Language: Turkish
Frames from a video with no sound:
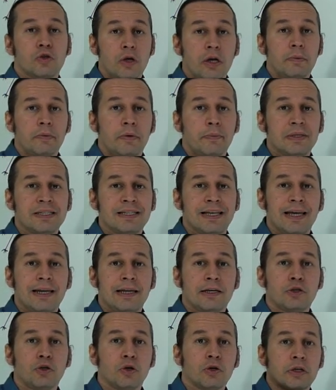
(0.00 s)
söylememiz
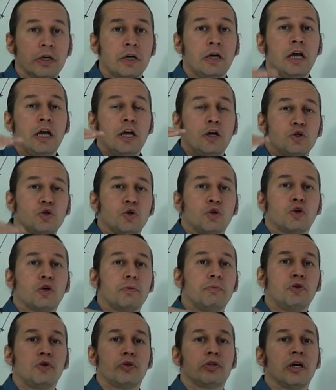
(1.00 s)
gerekiyor ki
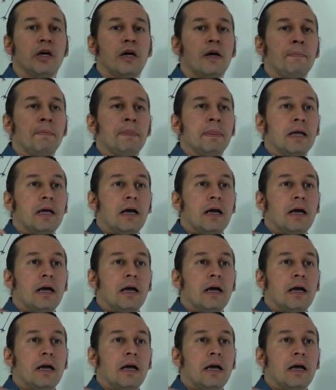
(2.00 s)
çünkü burada